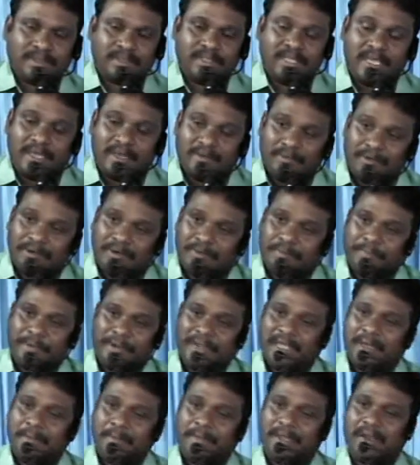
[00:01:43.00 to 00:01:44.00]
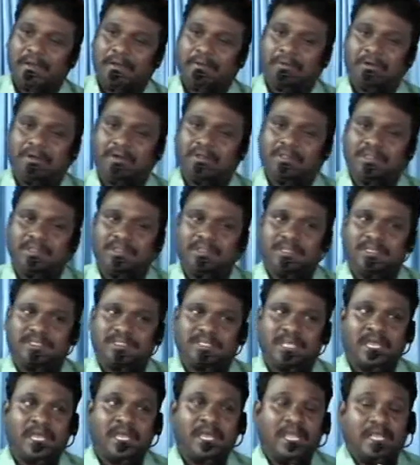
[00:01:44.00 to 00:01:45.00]
దేవుని ప్రేమ ఎలా ఉంటుందో
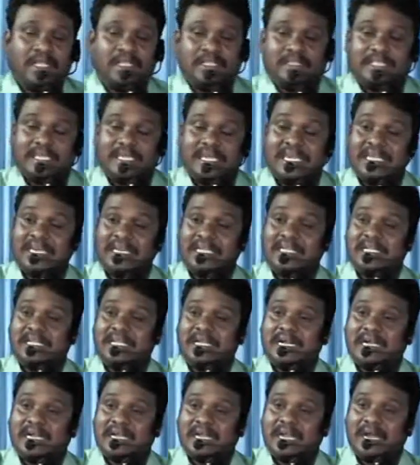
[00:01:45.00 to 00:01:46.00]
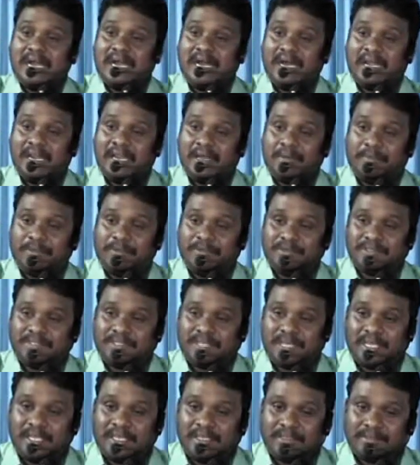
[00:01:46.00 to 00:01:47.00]
తెలుసా దీర్ఘకాలము
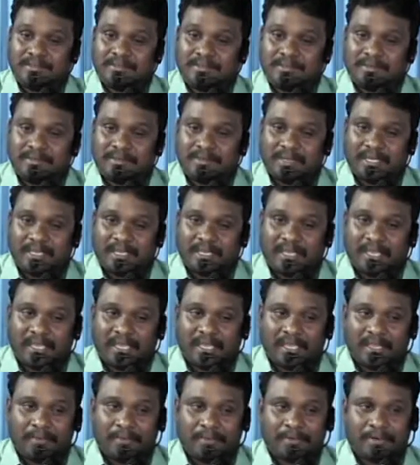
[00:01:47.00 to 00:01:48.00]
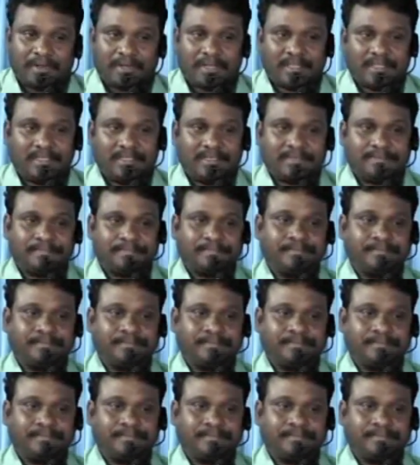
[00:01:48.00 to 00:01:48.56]
సహిస్తూనే ఉంటుంది